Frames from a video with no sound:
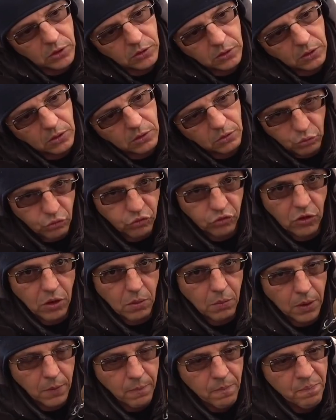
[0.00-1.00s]
эта
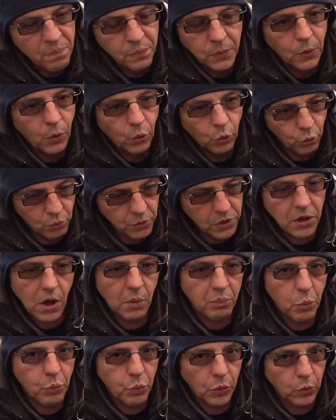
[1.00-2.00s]
каусама у
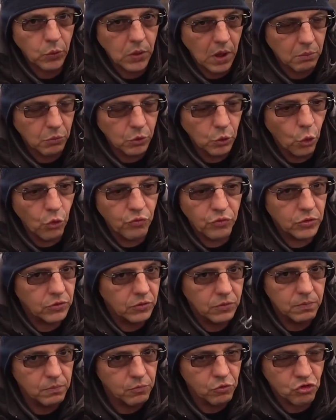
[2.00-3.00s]
меня по прудам ловит
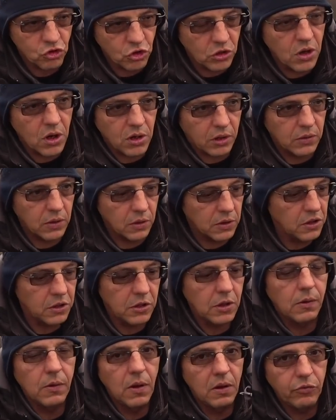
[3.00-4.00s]
шикарно, и
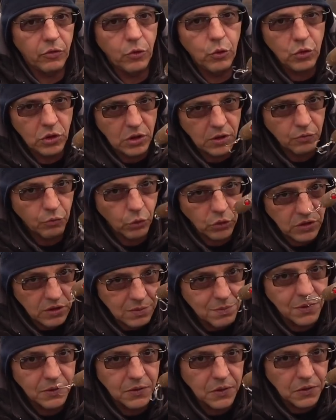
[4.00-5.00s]
я ловлю ей вот
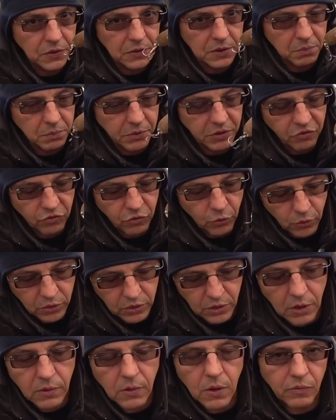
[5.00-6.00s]
именно этой блесной,
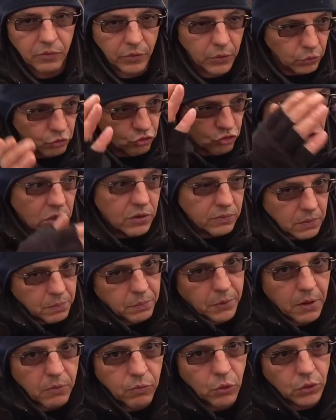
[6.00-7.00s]
я ловлю джиговой
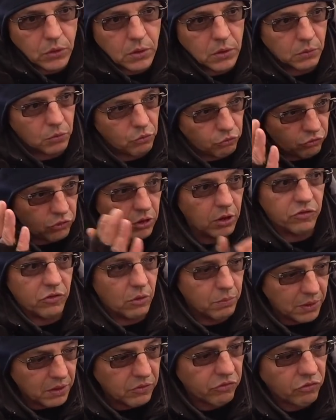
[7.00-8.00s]
проводкой, то есть я
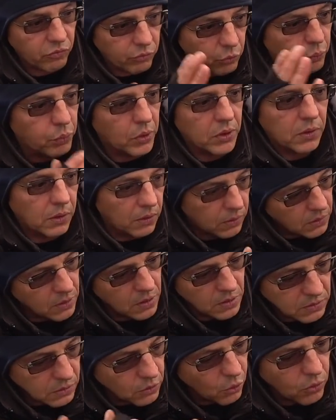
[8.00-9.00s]
забрасываю, падает
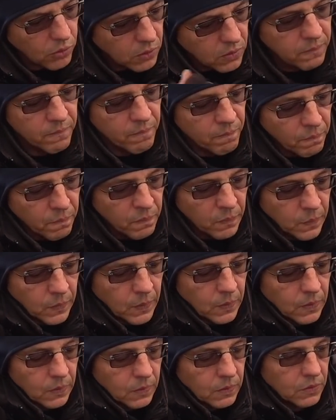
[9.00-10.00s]
на дно,
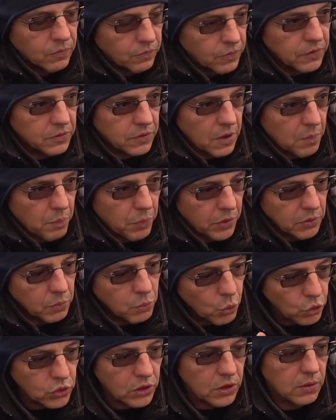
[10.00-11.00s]
две-три
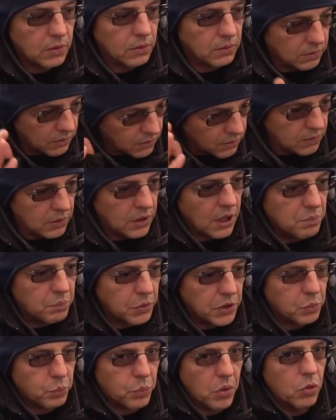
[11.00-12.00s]
подмотки, и
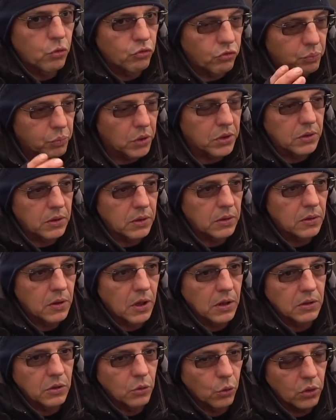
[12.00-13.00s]
опять пауза падает
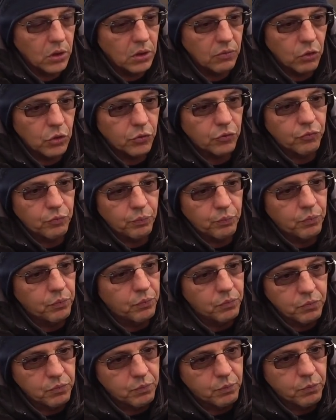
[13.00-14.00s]
на дно, и вот
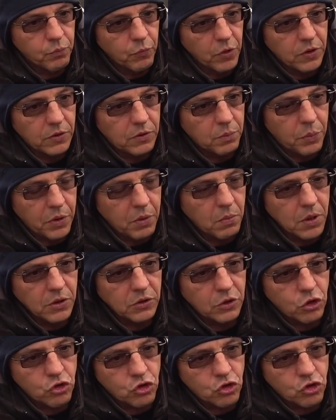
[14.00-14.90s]
эта приманка